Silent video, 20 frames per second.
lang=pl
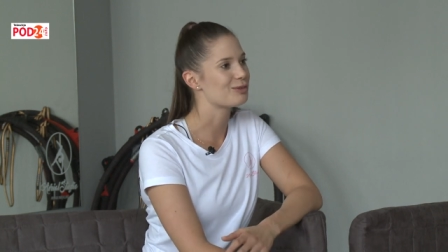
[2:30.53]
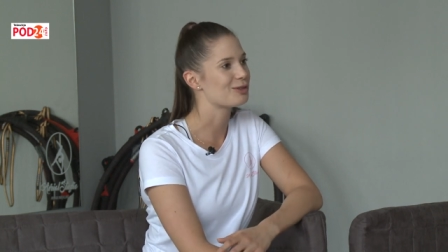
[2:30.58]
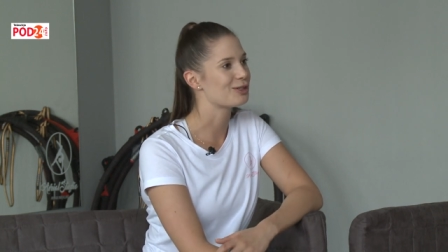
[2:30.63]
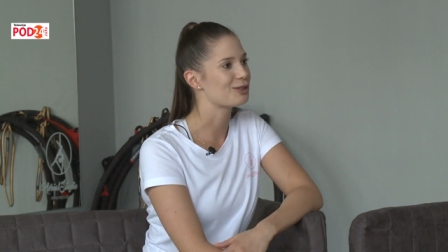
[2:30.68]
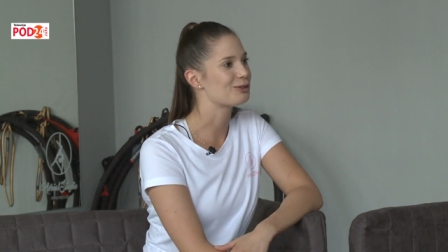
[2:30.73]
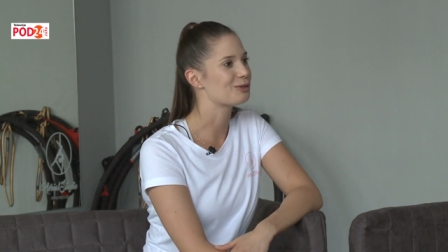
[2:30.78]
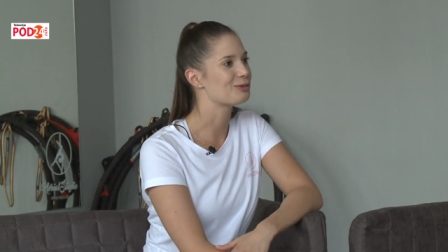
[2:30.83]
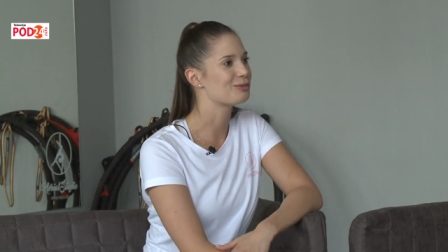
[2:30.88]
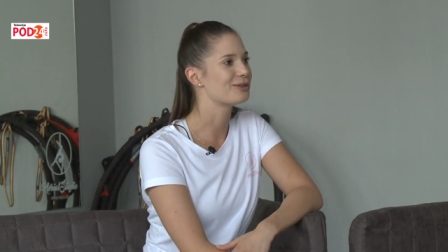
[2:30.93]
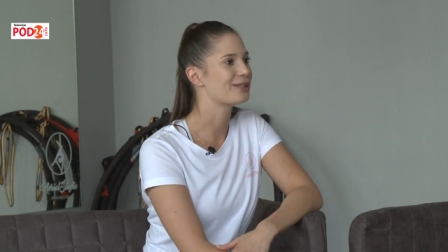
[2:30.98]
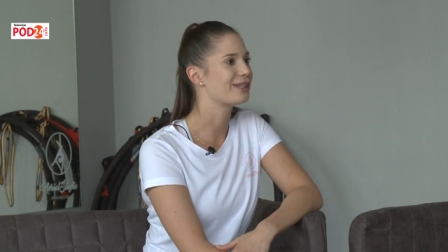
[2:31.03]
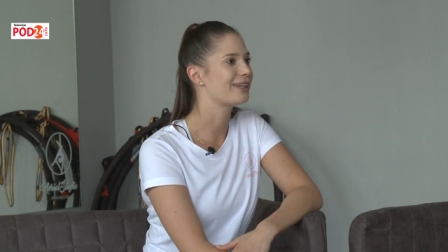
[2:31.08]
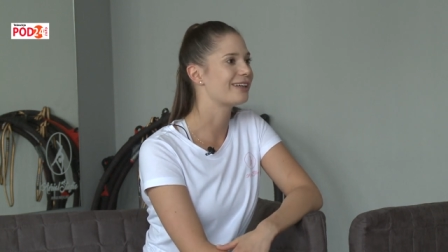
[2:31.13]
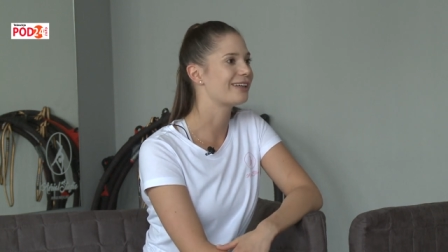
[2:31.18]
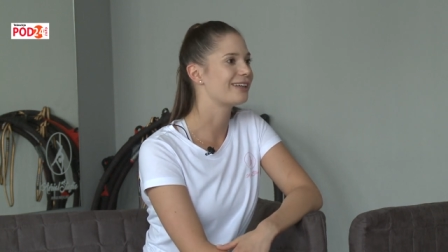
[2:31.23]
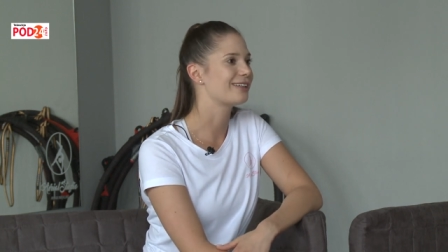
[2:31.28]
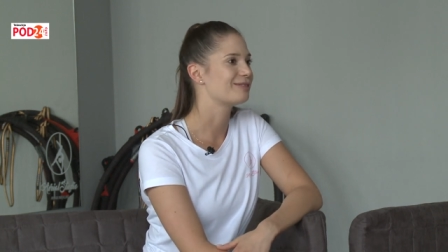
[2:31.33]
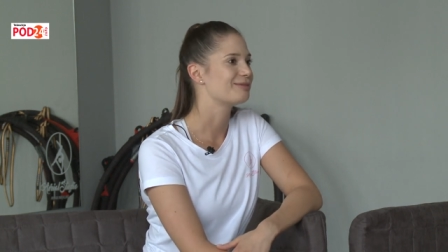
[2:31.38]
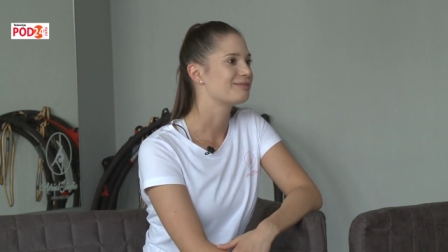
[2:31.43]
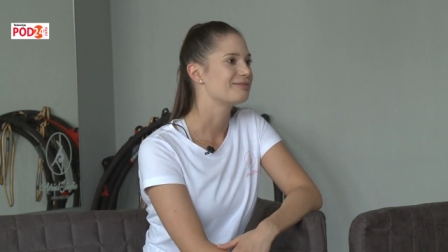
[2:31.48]

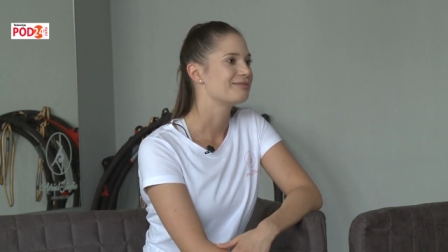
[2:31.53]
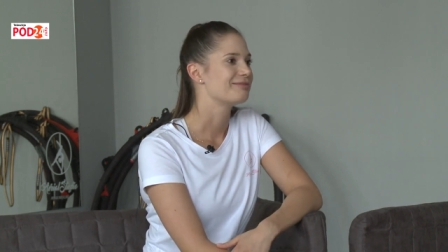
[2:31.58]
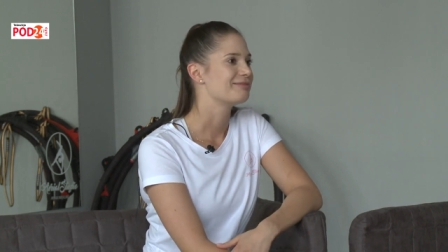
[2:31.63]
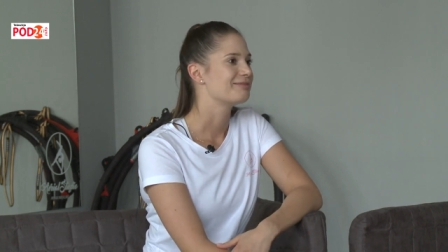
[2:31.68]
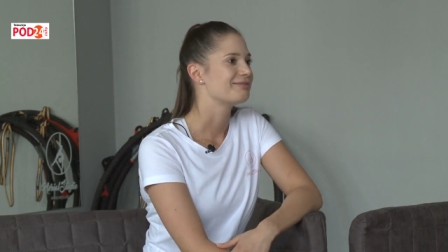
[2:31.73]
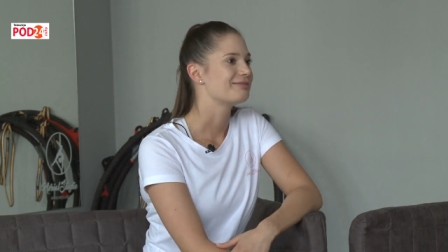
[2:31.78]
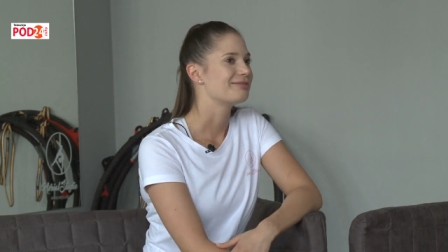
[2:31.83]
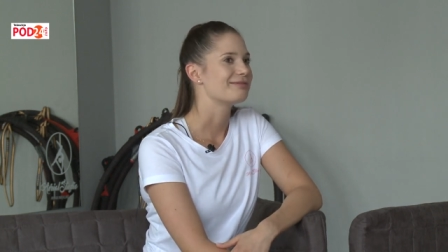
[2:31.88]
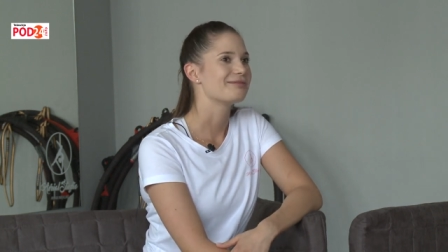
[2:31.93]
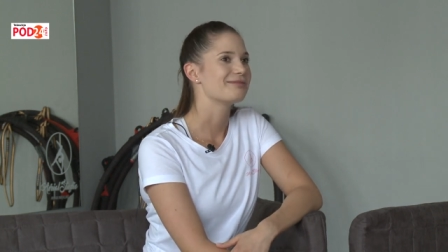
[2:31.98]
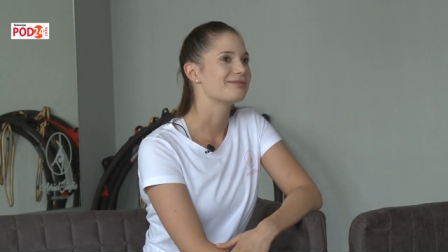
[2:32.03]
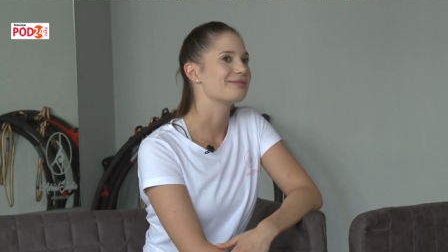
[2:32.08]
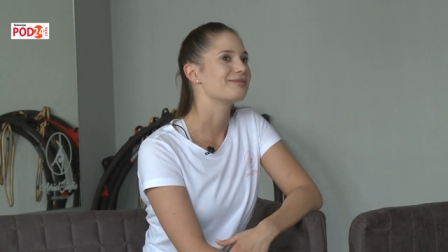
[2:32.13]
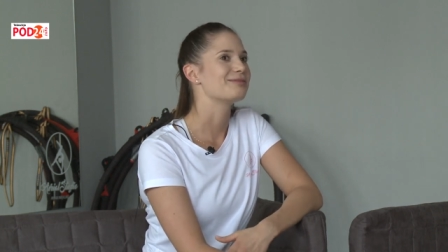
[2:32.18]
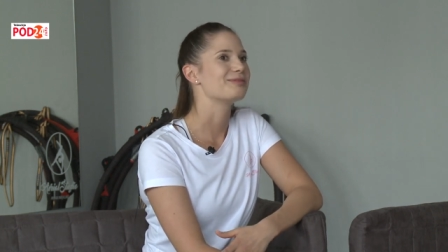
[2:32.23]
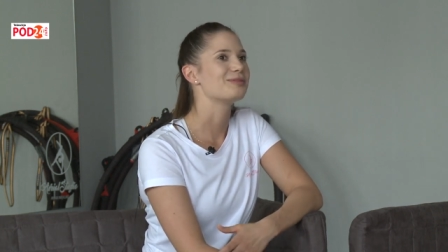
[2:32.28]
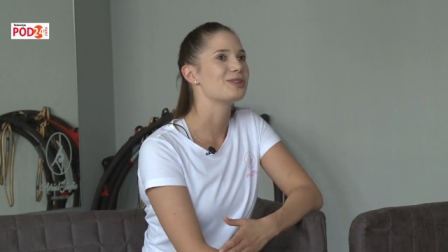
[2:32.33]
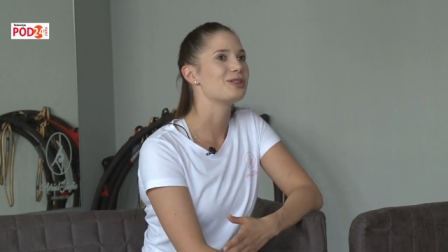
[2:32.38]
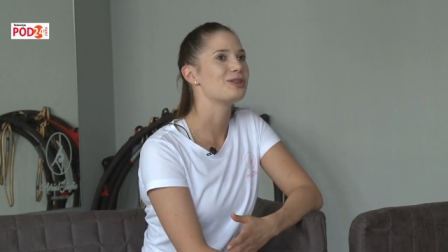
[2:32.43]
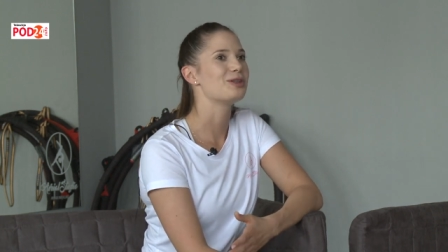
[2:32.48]
przedumna
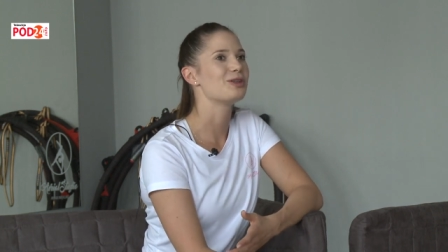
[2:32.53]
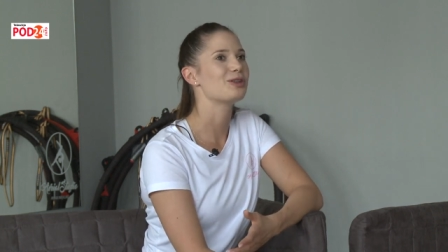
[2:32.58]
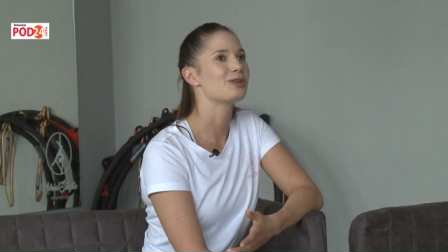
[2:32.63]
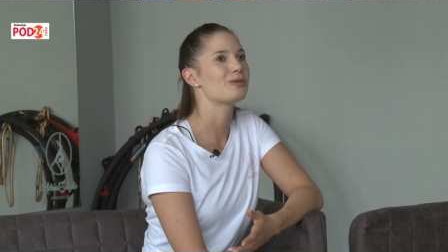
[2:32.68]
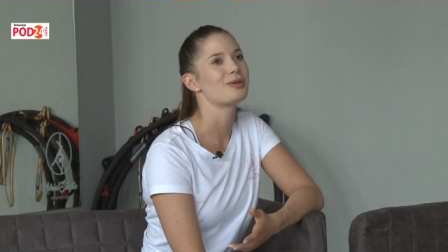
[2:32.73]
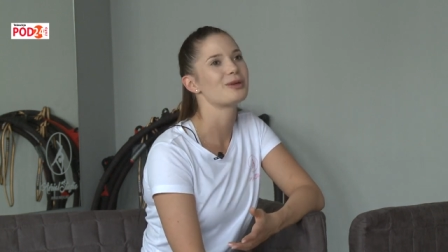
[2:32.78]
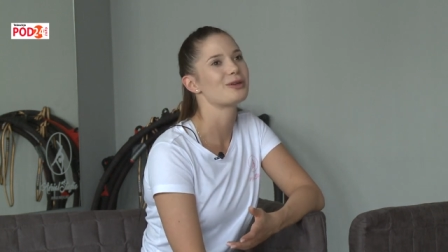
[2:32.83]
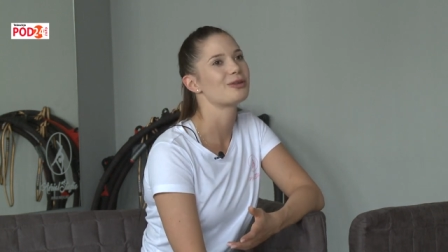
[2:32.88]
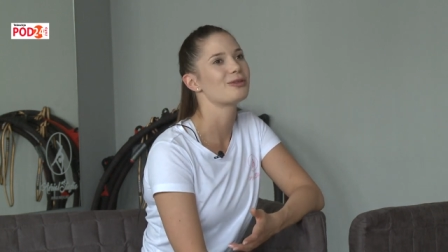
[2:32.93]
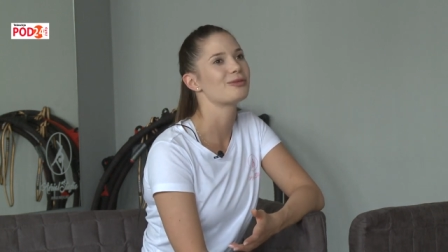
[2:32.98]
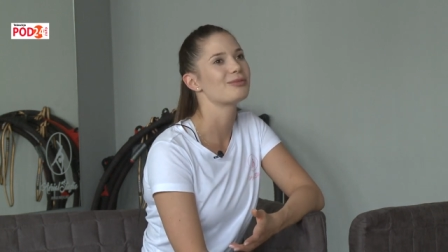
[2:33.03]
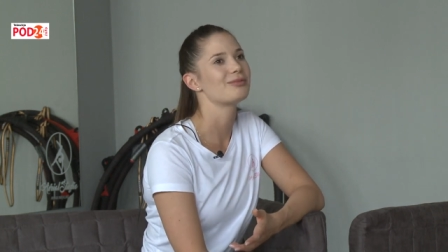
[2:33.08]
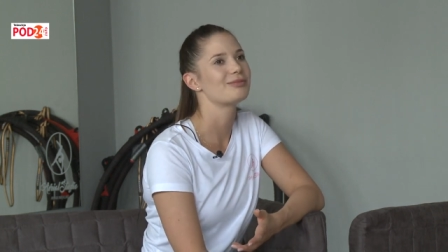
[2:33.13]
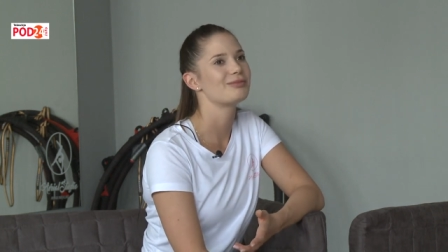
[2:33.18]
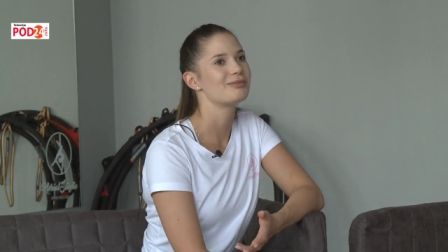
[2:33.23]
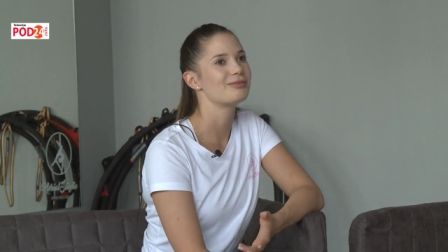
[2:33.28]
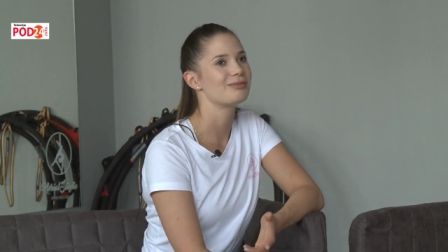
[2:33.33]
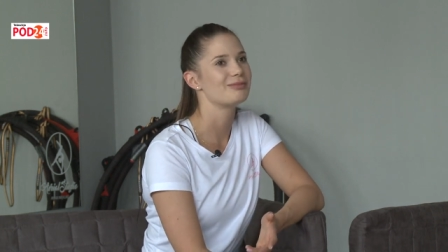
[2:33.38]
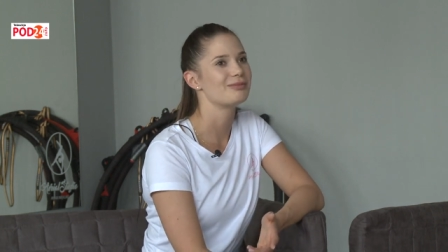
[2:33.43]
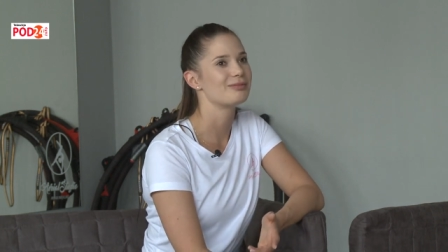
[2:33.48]
i dopiero
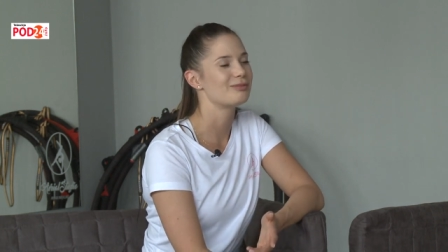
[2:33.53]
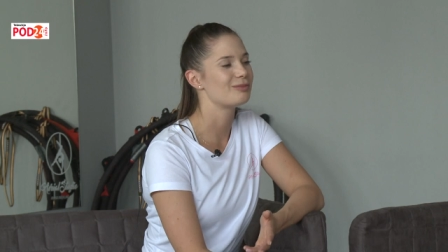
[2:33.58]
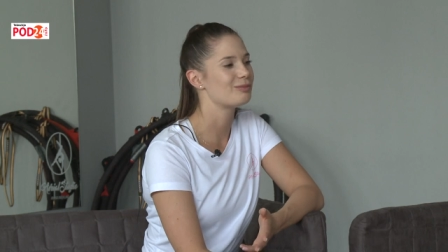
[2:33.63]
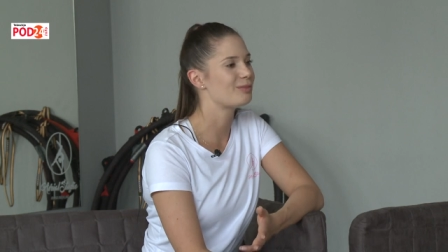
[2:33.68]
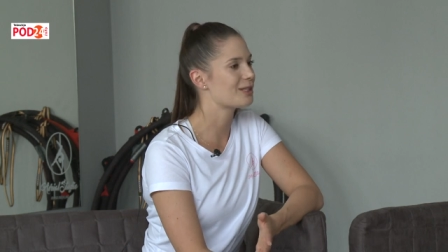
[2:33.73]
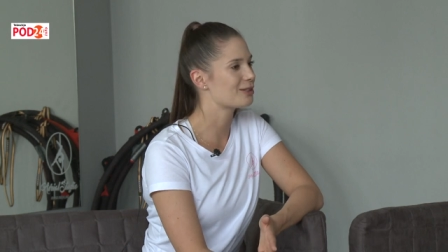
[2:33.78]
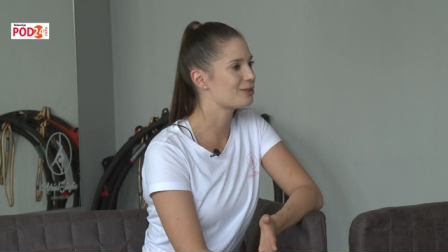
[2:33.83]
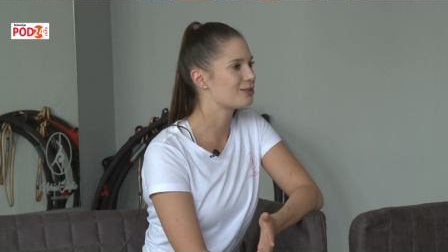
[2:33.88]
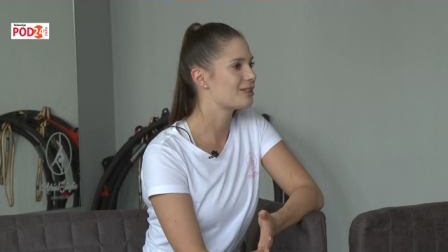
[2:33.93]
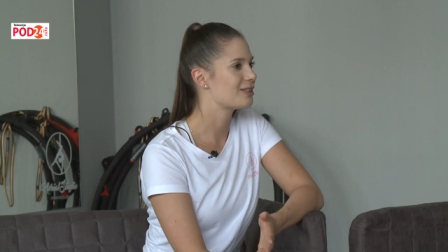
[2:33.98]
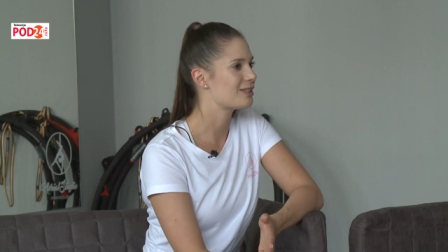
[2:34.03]
bardzo